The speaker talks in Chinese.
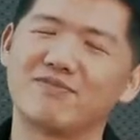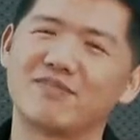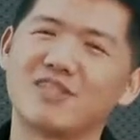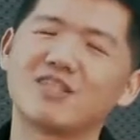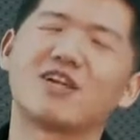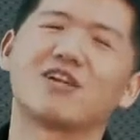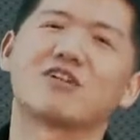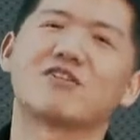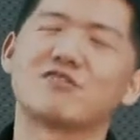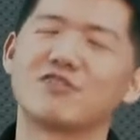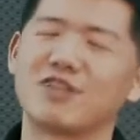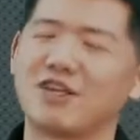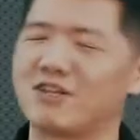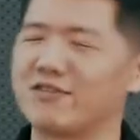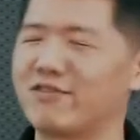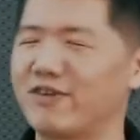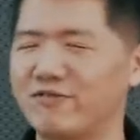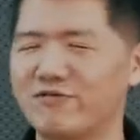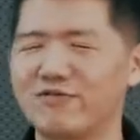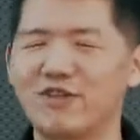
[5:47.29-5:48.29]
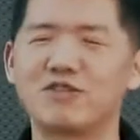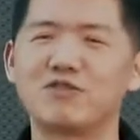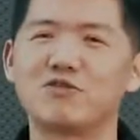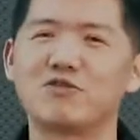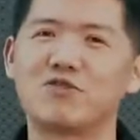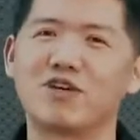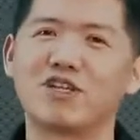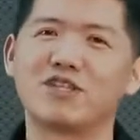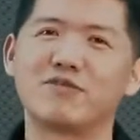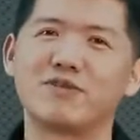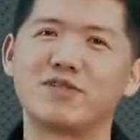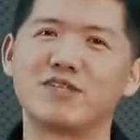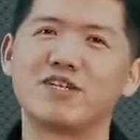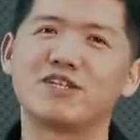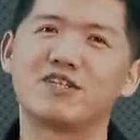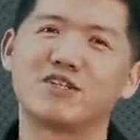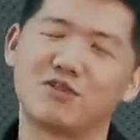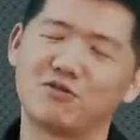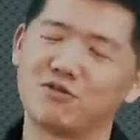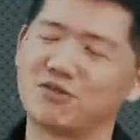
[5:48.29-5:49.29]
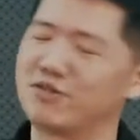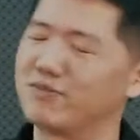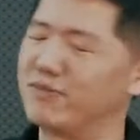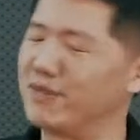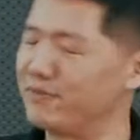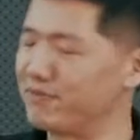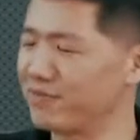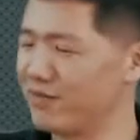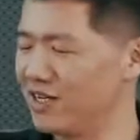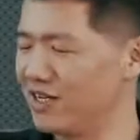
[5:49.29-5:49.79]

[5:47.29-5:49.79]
那倒了就倒了吧，反正就捐了嘛，天使投资嘛。